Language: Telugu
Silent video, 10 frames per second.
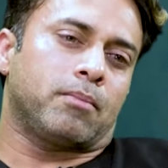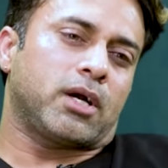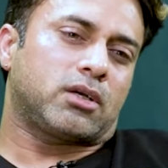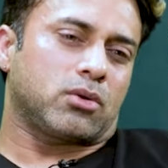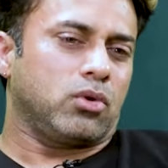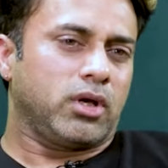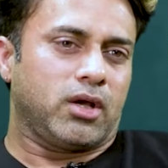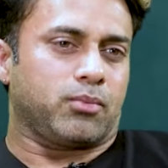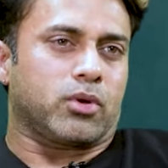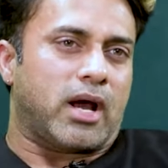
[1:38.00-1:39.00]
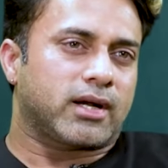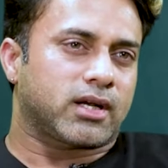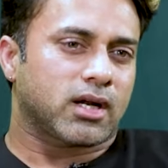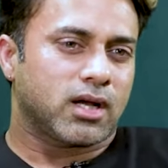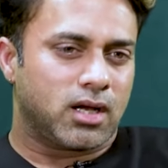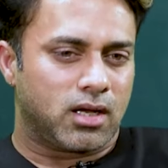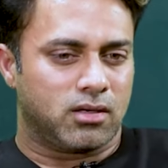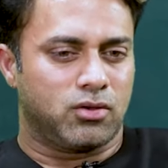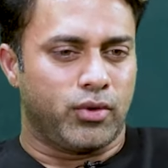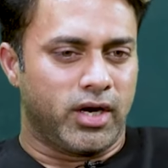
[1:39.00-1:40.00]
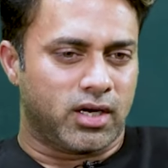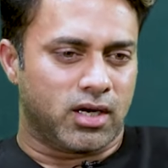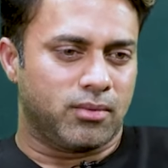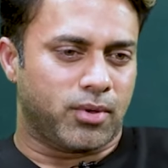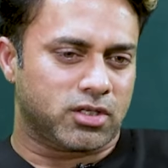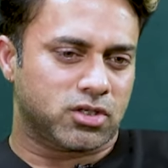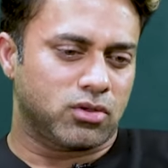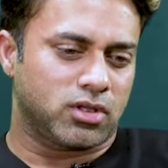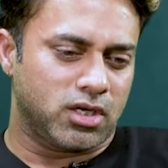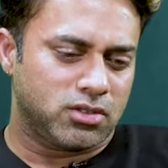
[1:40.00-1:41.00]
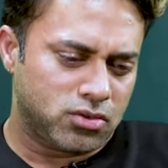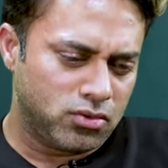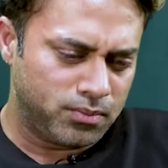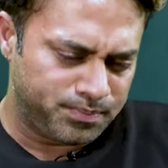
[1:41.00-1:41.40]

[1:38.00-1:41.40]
బట్ ఓకే ఇప్పుడు యాక్టర్గా నువ్వేంటనేది ప్రేక్షకులకు తెలుసు